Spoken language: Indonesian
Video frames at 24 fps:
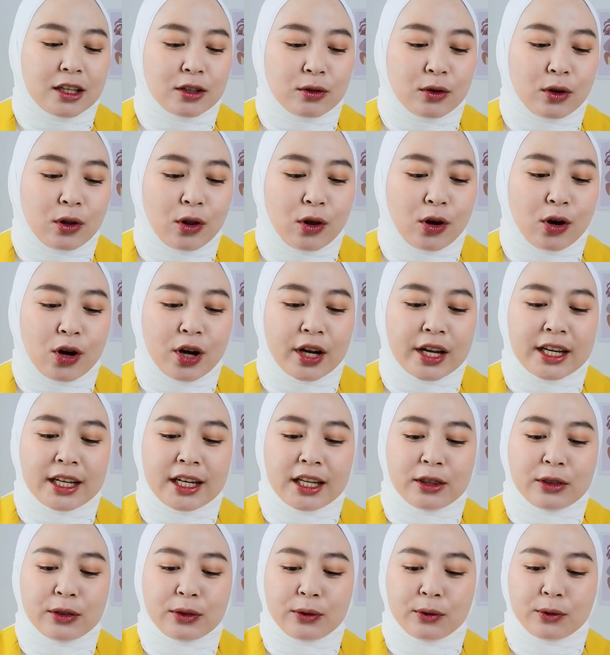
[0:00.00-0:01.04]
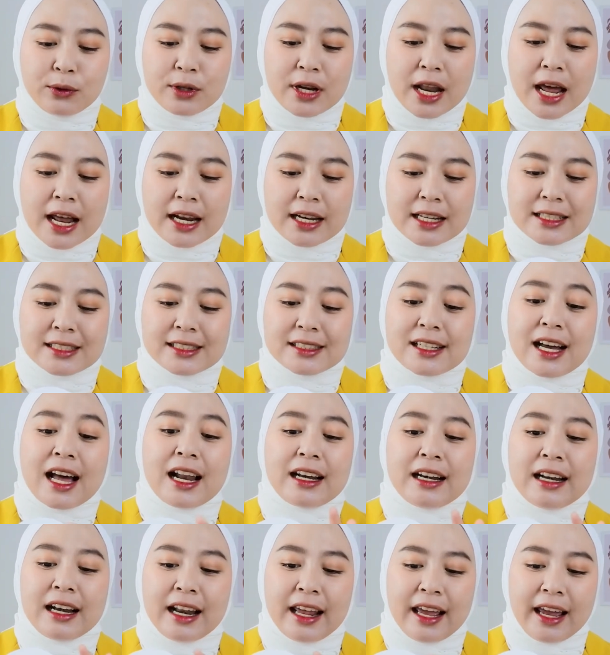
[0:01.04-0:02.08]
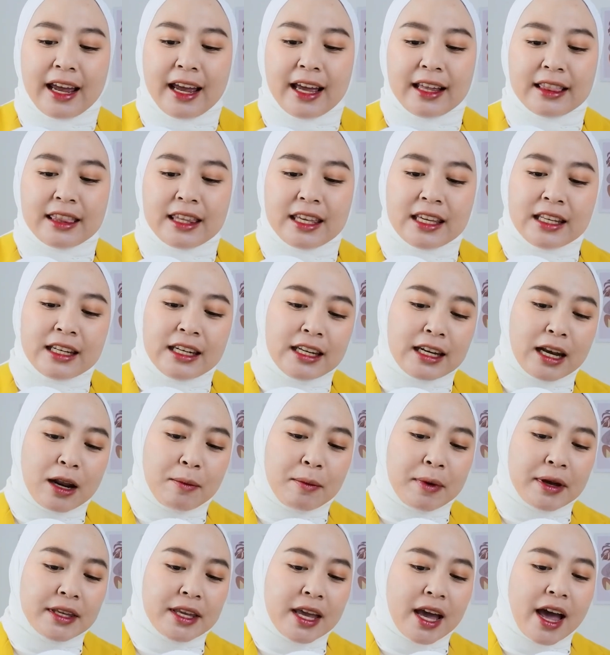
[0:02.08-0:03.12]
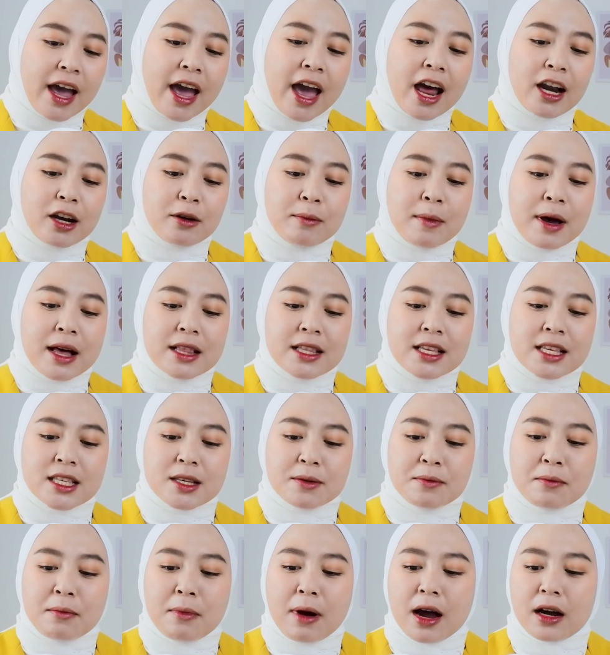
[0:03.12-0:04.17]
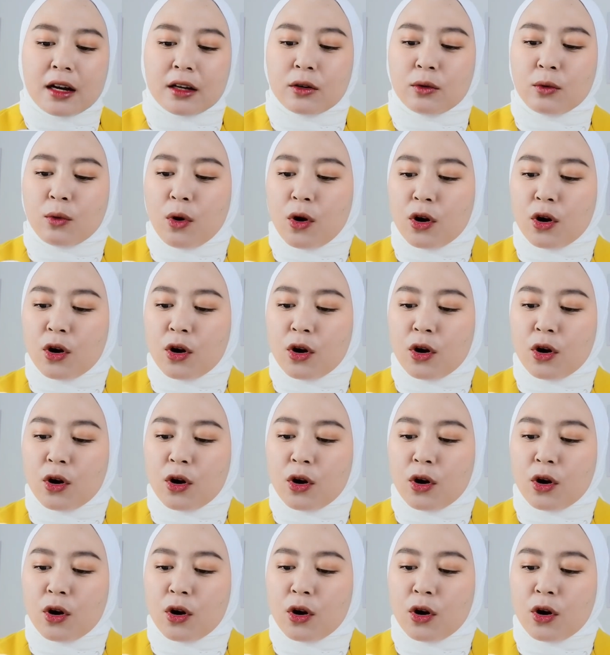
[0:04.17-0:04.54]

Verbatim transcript: gitu loh. Ini tuh dari Scarlett. Ini namanya Herbalism Mug